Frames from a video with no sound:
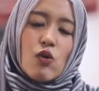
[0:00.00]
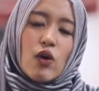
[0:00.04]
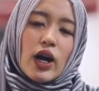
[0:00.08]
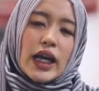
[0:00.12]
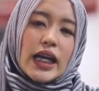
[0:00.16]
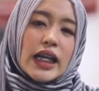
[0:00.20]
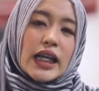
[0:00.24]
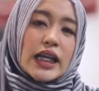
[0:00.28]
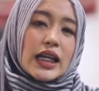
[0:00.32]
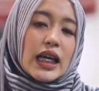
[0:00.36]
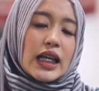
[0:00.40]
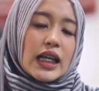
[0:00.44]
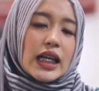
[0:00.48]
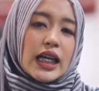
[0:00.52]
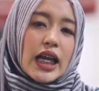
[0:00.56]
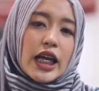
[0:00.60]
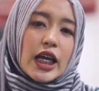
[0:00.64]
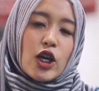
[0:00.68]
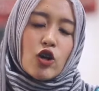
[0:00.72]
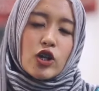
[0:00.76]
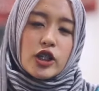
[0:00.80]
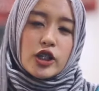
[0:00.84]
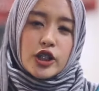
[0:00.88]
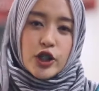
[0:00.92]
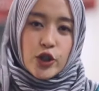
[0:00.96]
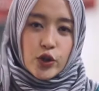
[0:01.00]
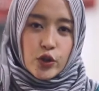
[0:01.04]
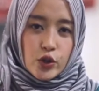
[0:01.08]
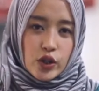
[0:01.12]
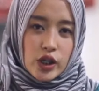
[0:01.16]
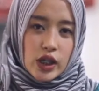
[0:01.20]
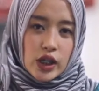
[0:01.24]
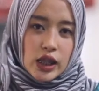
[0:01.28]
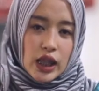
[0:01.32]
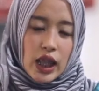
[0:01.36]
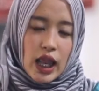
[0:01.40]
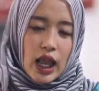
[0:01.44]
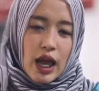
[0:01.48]
wa innalillahi rajiun.
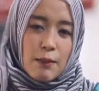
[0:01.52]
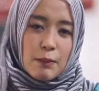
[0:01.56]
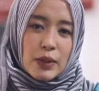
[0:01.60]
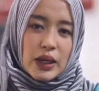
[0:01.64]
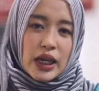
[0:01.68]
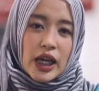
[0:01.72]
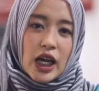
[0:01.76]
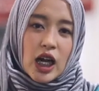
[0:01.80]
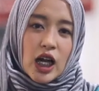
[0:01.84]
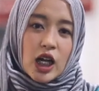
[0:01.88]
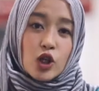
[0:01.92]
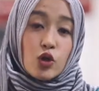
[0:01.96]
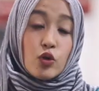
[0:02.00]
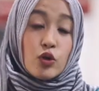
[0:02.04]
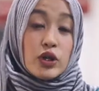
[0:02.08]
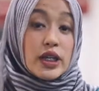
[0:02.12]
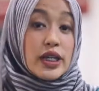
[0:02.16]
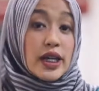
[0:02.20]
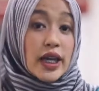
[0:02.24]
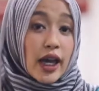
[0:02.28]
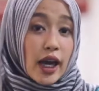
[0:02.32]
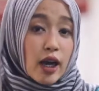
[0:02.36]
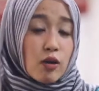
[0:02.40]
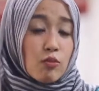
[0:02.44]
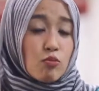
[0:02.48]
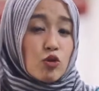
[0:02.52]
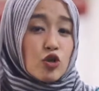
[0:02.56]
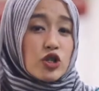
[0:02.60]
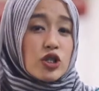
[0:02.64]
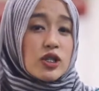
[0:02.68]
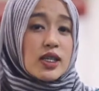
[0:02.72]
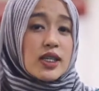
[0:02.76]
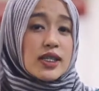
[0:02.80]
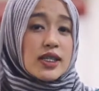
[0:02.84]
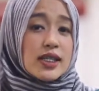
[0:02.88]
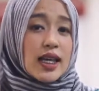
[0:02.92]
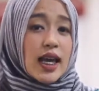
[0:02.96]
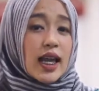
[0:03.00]
Telah meninggal dunia
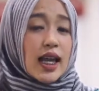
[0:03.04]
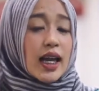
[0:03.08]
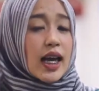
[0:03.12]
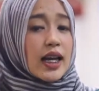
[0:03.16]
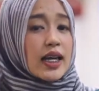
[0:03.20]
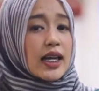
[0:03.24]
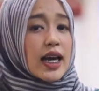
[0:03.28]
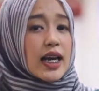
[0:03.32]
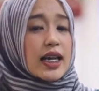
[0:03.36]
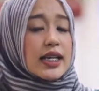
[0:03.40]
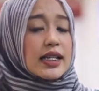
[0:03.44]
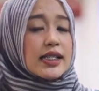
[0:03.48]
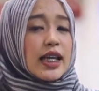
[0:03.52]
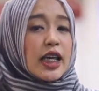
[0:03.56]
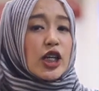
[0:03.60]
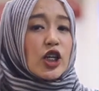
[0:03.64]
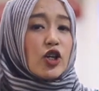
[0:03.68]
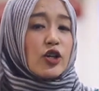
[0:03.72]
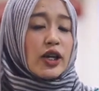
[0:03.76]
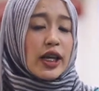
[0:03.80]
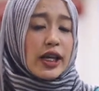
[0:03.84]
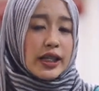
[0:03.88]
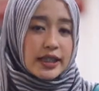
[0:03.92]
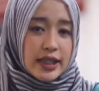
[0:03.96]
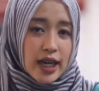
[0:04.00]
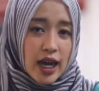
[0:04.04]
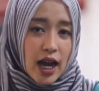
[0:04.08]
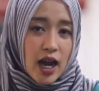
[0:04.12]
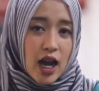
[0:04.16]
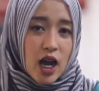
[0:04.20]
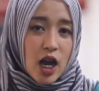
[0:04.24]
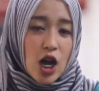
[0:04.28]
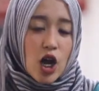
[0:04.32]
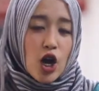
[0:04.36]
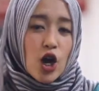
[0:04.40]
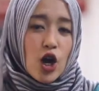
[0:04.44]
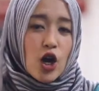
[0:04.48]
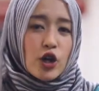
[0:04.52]
musisi legendaris Indonesia,
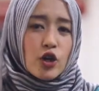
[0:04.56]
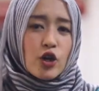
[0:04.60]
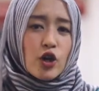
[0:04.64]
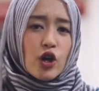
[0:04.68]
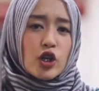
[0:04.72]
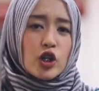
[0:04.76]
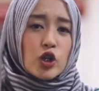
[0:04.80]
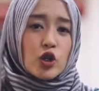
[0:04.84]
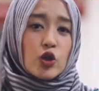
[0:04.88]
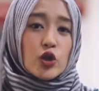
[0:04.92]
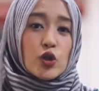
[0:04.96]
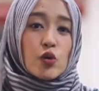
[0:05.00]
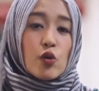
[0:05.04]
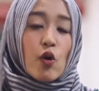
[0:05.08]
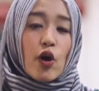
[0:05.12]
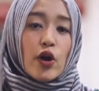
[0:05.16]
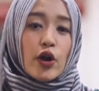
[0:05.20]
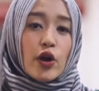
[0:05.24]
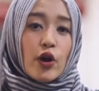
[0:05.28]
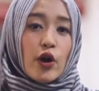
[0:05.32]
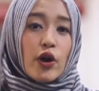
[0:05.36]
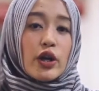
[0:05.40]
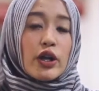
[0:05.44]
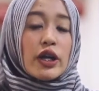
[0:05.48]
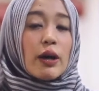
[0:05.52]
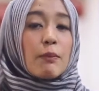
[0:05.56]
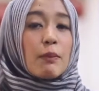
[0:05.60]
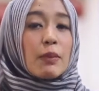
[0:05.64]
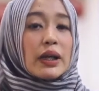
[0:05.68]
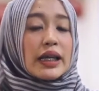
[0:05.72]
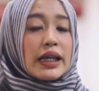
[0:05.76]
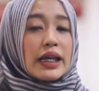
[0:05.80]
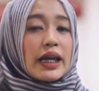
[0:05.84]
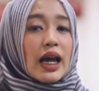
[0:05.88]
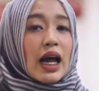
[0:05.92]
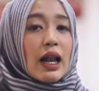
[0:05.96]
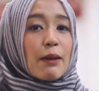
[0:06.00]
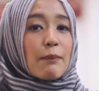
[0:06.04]
Yon Kuswoyo yang
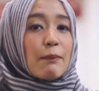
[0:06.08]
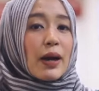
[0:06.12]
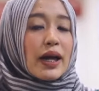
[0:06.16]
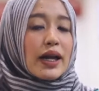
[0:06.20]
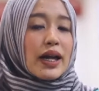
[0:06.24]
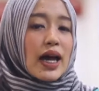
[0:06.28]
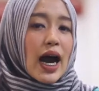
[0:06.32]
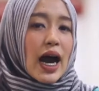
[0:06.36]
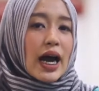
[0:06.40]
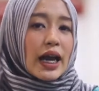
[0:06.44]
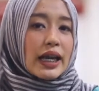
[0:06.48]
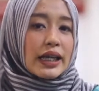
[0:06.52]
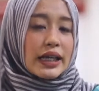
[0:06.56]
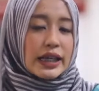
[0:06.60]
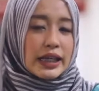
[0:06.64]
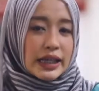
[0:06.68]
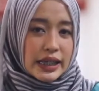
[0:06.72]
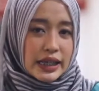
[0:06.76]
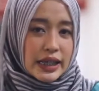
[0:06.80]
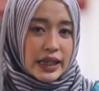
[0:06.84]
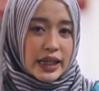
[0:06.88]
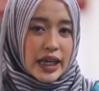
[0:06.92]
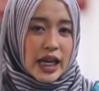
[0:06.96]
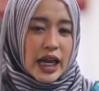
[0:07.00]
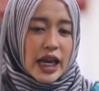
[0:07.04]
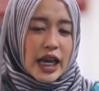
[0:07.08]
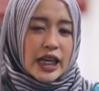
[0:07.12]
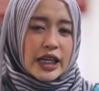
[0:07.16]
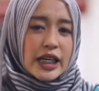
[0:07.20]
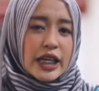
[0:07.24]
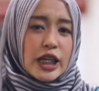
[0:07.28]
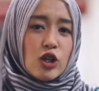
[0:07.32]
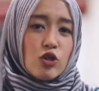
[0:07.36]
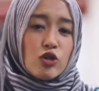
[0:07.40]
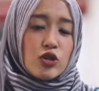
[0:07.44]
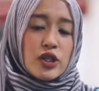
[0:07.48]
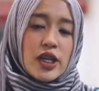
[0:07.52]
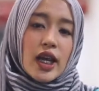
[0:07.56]
meninggal pada hari ini
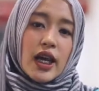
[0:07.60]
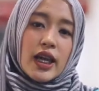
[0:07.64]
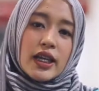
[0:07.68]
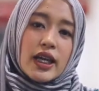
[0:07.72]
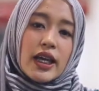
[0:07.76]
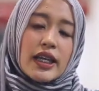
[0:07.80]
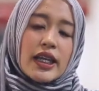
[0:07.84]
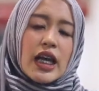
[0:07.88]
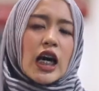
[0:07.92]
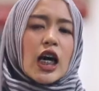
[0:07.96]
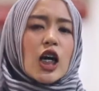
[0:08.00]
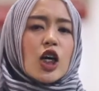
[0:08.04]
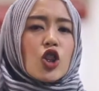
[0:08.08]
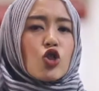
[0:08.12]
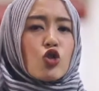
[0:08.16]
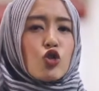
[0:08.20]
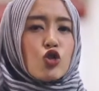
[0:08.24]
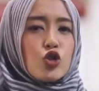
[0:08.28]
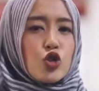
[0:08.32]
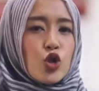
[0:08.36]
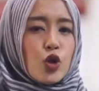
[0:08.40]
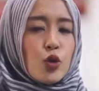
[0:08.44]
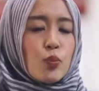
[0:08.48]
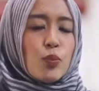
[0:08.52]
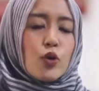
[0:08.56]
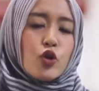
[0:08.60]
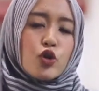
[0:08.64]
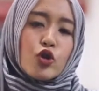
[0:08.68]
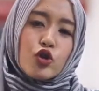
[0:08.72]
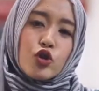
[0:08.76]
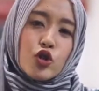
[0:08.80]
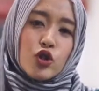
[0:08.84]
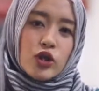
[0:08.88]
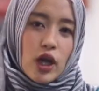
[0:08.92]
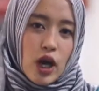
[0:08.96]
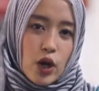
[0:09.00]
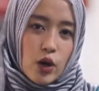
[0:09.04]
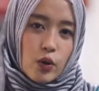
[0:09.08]
di usianya yang
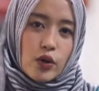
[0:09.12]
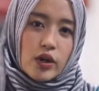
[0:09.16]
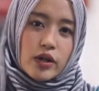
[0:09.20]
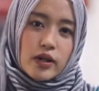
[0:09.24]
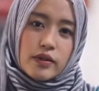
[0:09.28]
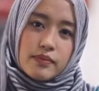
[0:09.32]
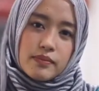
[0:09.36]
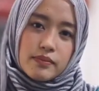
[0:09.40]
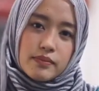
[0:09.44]
ke-77 tahun.